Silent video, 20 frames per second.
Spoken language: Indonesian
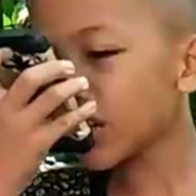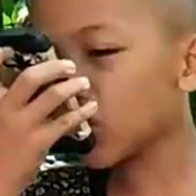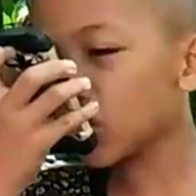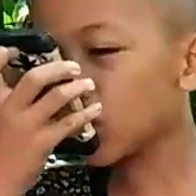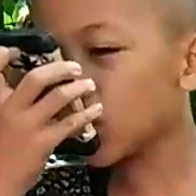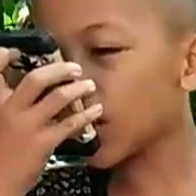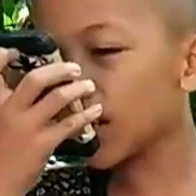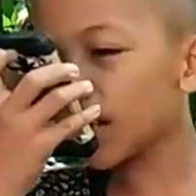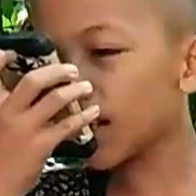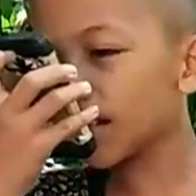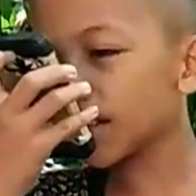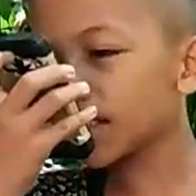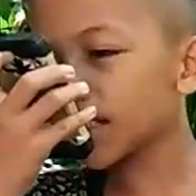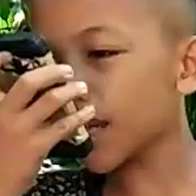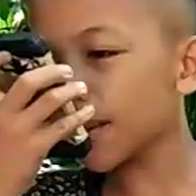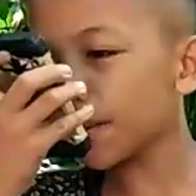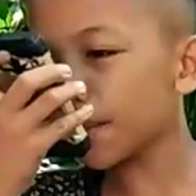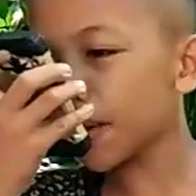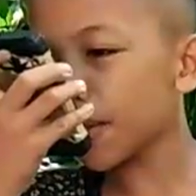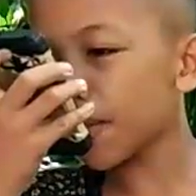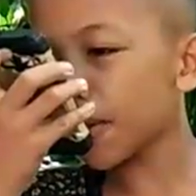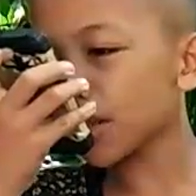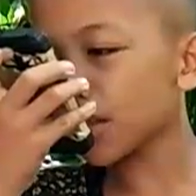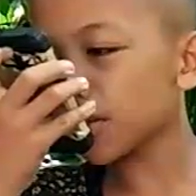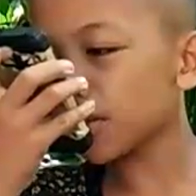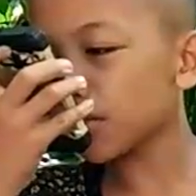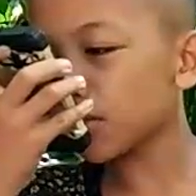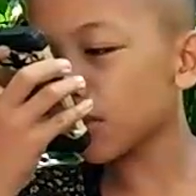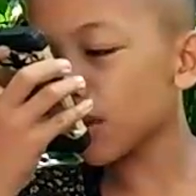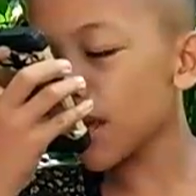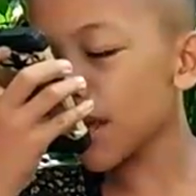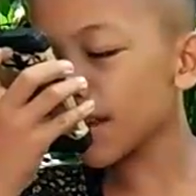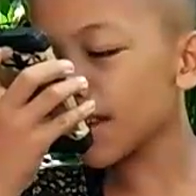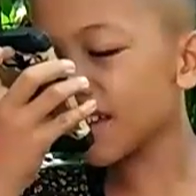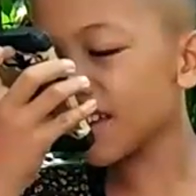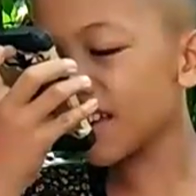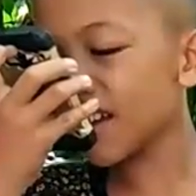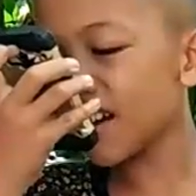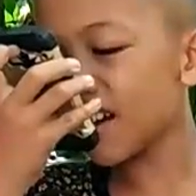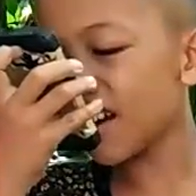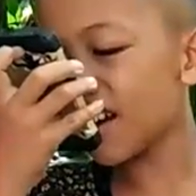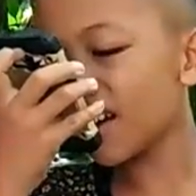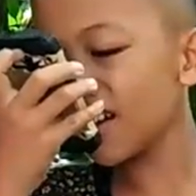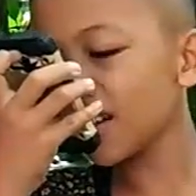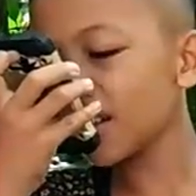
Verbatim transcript: Google. Sampai bertemu lagi ya.